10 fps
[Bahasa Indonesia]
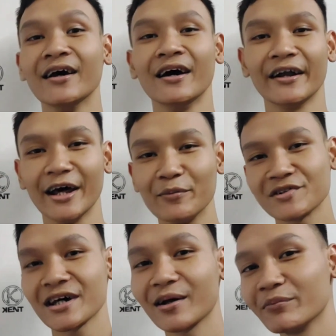dan
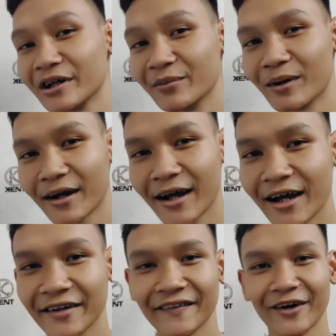bisa lebih berkah
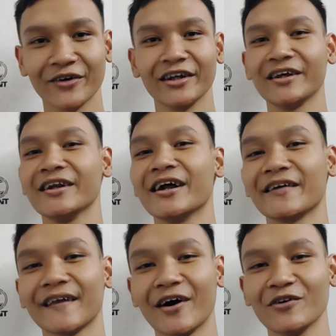di tahun ini dari
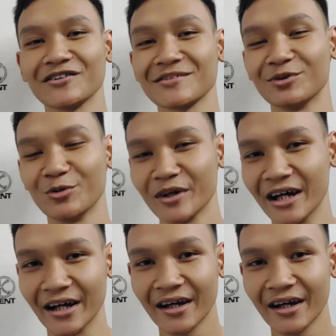tahun sebelumnya.